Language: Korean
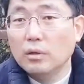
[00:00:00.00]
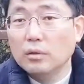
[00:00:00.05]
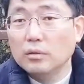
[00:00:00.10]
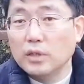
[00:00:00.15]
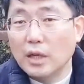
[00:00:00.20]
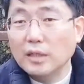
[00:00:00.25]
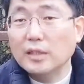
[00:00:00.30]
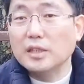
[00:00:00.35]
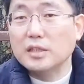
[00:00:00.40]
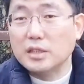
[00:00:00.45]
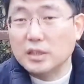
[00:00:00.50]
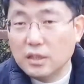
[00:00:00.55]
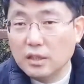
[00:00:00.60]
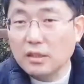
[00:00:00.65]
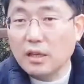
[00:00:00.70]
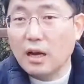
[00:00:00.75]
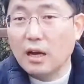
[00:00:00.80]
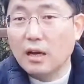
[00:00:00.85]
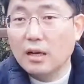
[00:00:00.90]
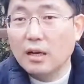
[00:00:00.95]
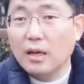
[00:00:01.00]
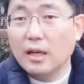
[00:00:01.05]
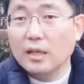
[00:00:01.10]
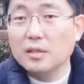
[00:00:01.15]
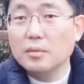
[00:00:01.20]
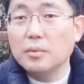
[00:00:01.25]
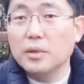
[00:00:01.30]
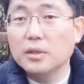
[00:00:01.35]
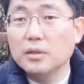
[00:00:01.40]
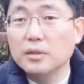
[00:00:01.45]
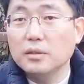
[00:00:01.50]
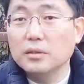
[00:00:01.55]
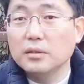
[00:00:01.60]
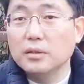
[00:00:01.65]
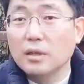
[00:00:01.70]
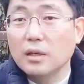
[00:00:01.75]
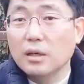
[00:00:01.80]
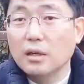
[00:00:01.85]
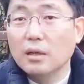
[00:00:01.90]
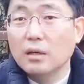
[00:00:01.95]
저한테 지거나
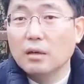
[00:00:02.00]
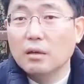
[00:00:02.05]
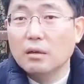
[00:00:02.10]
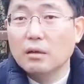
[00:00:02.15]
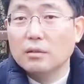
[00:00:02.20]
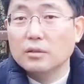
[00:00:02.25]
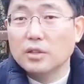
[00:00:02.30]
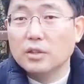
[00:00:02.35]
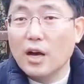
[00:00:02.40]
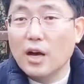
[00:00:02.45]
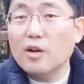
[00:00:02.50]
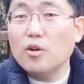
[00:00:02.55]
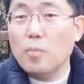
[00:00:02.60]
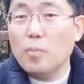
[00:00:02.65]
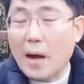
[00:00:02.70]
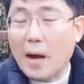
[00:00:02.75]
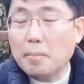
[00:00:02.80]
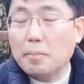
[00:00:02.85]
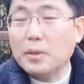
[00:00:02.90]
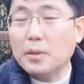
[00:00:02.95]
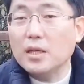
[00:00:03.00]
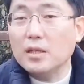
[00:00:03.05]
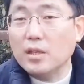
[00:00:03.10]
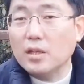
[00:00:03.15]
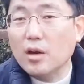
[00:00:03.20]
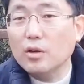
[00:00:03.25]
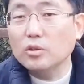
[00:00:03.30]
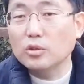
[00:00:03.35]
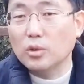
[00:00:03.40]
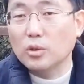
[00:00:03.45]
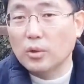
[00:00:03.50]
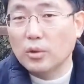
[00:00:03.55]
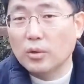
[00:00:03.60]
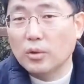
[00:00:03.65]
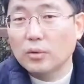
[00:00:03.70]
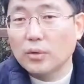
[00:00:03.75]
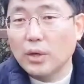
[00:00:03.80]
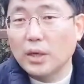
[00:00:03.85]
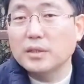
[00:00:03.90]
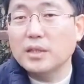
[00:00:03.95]
아니면은 저하고 박빙이
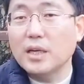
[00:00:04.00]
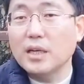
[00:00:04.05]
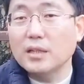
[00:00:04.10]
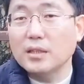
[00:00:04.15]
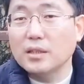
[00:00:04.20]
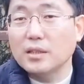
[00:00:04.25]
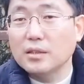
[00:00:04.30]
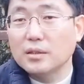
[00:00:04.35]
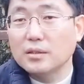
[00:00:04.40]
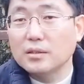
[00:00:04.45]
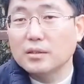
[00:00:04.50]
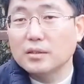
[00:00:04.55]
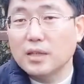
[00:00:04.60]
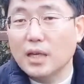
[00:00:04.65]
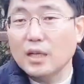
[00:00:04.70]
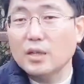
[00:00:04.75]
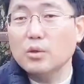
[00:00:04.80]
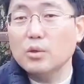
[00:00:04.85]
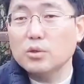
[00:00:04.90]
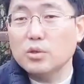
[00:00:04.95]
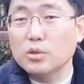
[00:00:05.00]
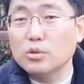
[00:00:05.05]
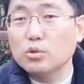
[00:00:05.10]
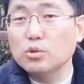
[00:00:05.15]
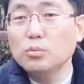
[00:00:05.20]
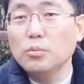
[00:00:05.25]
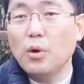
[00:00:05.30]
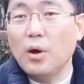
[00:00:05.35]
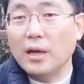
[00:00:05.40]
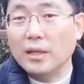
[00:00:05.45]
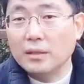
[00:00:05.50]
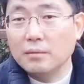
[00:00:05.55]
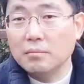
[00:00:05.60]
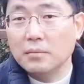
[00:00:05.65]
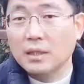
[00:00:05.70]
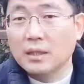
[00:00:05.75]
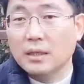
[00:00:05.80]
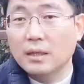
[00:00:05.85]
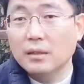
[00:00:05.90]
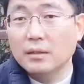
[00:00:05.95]
되어도 굉장히 자기로선 수모
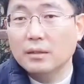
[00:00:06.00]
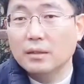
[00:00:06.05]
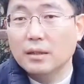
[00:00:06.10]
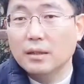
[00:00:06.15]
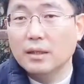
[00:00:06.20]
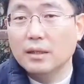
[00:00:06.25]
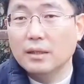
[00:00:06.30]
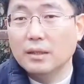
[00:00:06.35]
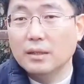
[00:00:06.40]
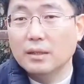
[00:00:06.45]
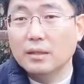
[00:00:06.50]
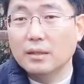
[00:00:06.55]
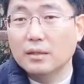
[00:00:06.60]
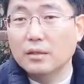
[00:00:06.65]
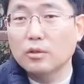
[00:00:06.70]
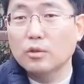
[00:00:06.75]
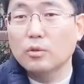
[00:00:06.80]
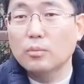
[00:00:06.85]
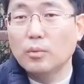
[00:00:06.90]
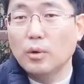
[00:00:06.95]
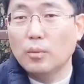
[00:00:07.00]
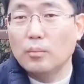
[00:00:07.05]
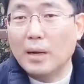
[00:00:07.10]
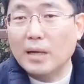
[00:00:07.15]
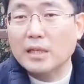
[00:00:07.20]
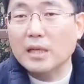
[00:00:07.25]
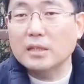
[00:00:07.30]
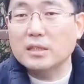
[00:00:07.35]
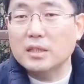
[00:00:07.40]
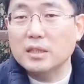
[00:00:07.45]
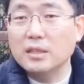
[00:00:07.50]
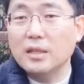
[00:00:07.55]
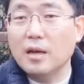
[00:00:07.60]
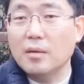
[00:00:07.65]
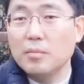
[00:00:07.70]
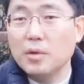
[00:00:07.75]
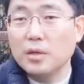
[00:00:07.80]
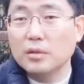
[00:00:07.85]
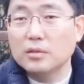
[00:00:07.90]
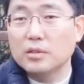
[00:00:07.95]
아닙니까? 그렇죠, 수모. 예, 예. 그리고 뭐 만약 진다면